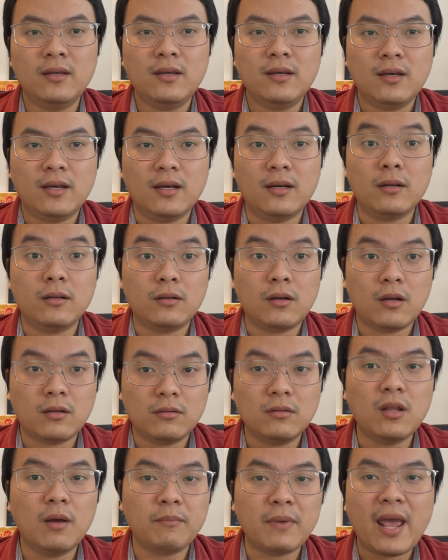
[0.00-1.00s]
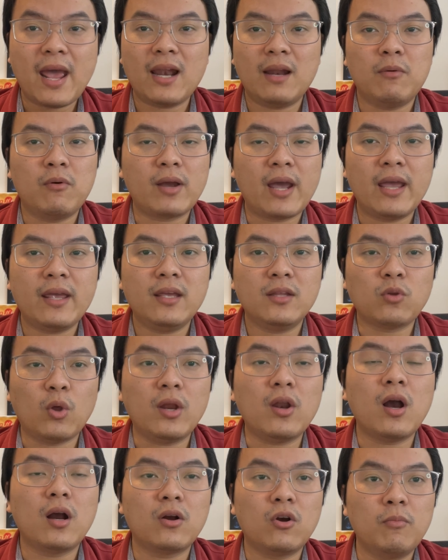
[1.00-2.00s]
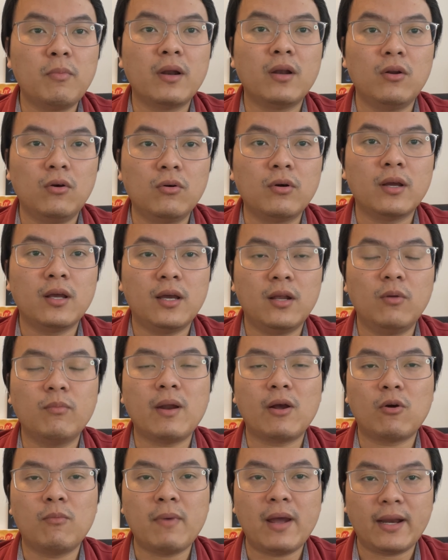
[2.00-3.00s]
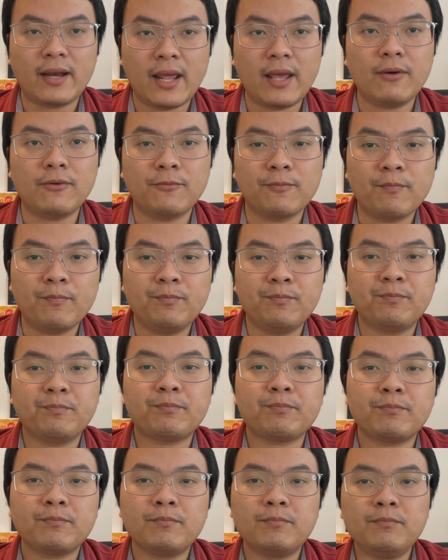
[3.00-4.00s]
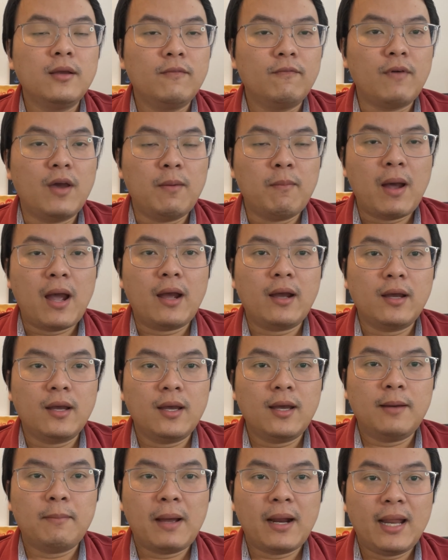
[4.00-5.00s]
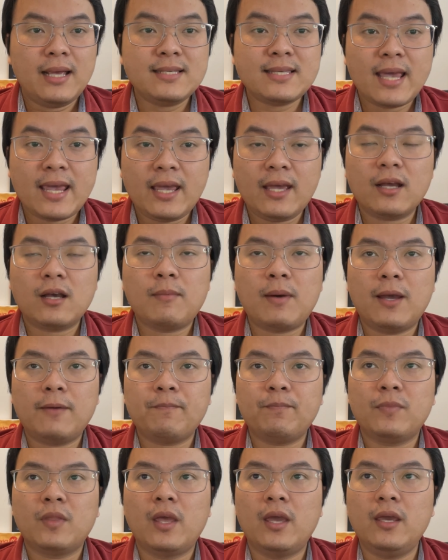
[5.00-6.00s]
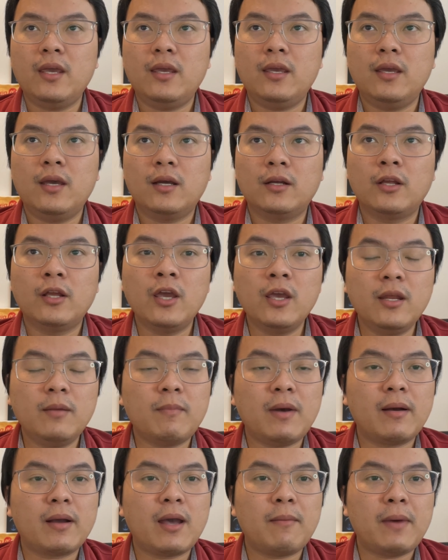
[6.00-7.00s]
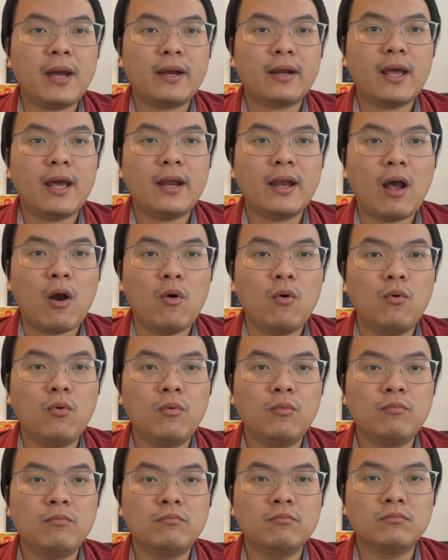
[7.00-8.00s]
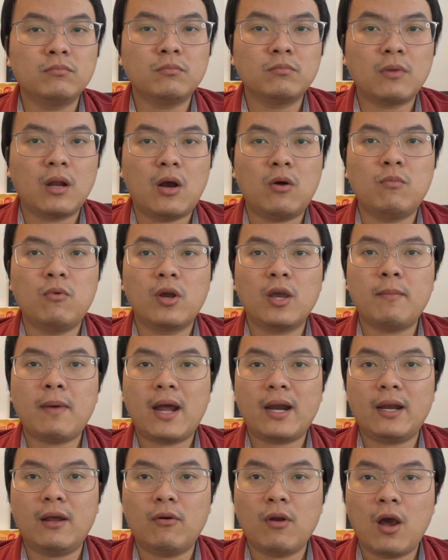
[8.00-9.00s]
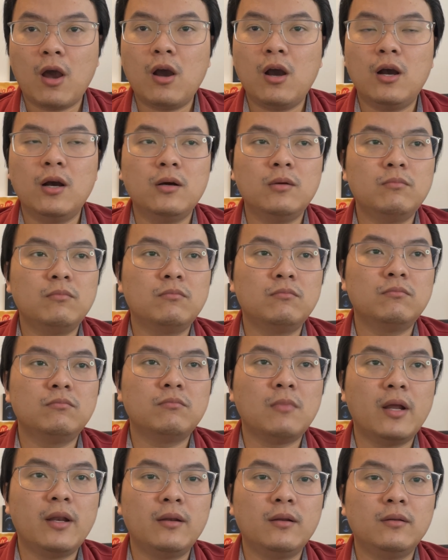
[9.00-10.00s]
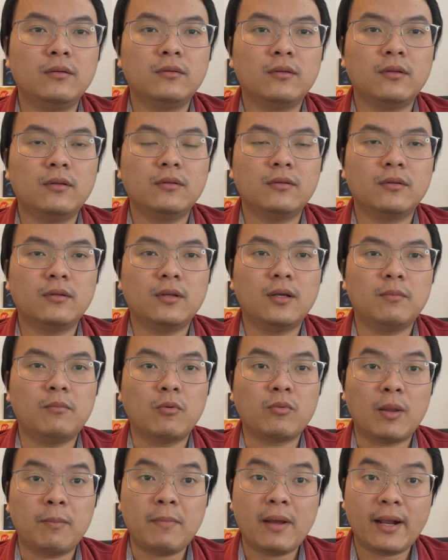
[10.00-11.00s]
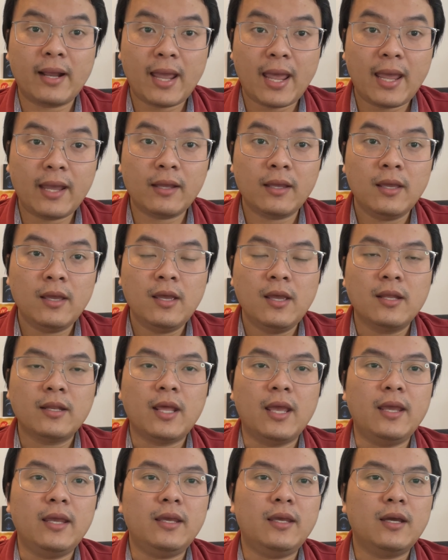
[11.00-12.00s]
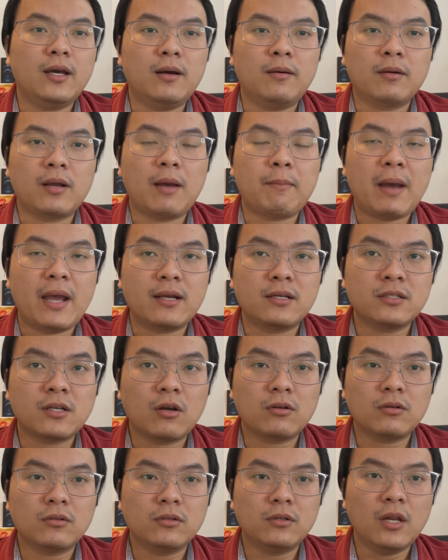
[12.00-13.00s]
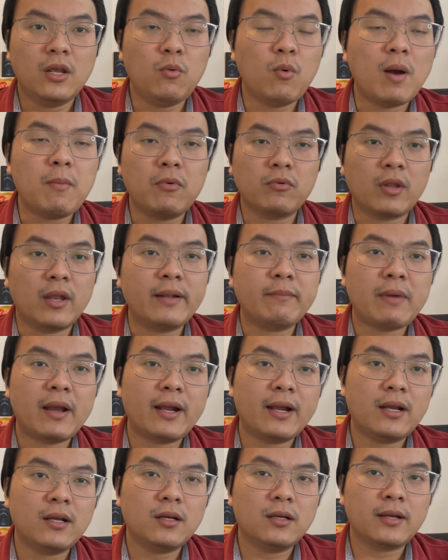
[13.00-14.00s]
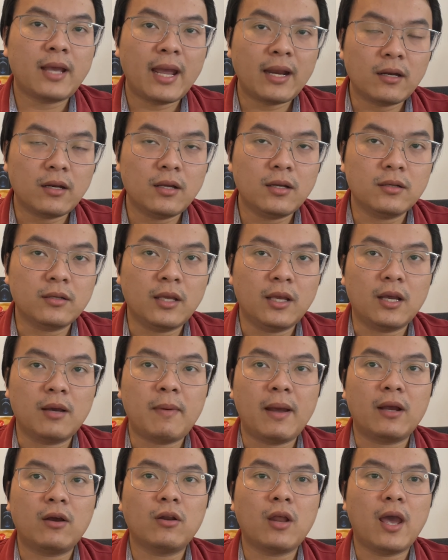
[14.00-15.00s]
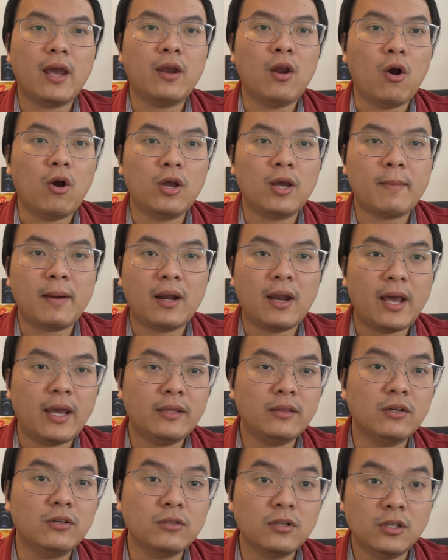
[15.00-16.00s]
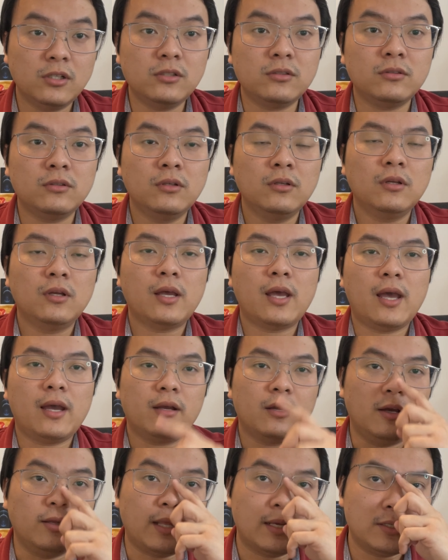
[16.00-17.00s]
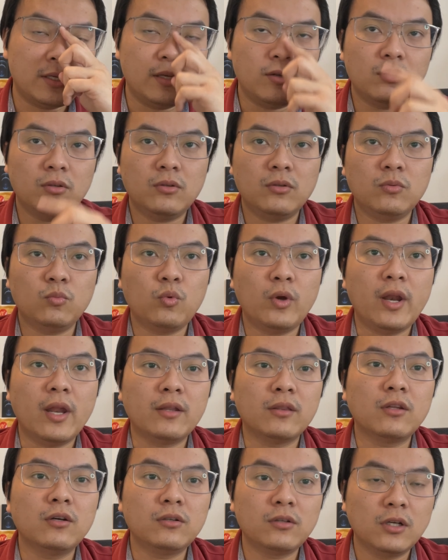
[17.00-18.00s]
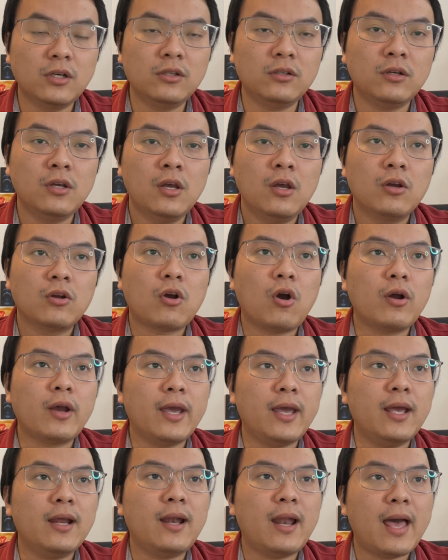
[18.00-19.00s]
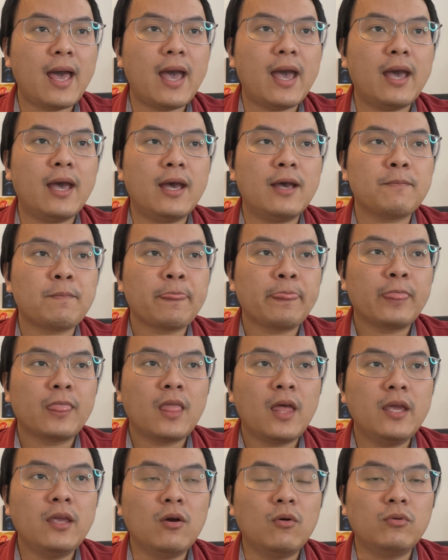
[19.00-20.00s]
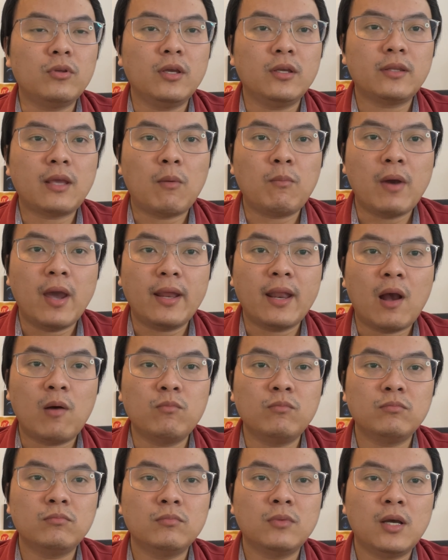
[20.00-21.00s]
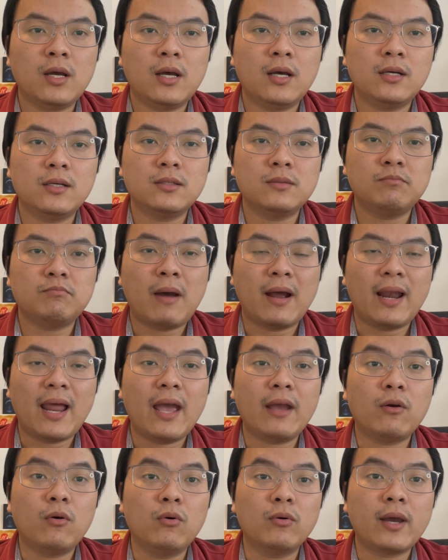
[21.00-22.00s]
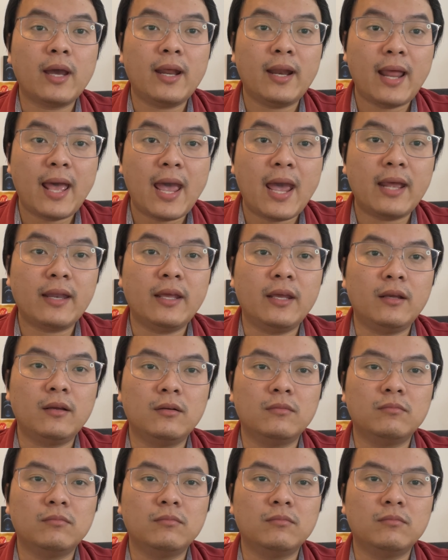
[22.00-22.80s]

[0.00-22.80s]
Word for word: à, nôm na là một cái tùy thân của mình luôn, à, lúc nào cũng mang theo. Về bằng bằng lái xe các bạn, thì khi mà các bạn đã đậu đậu một cái bằng nào đó ở bên à, một tỉnh bang khác, thì à, các bạn đi qua một tỉnh bang khác thì các bạn có thể đổi cái bằng lái tương đương ha, người ta sẽ quy định tương đương, có nghĩa là thí dụ như trong hệ thống bằng lái của Canada thì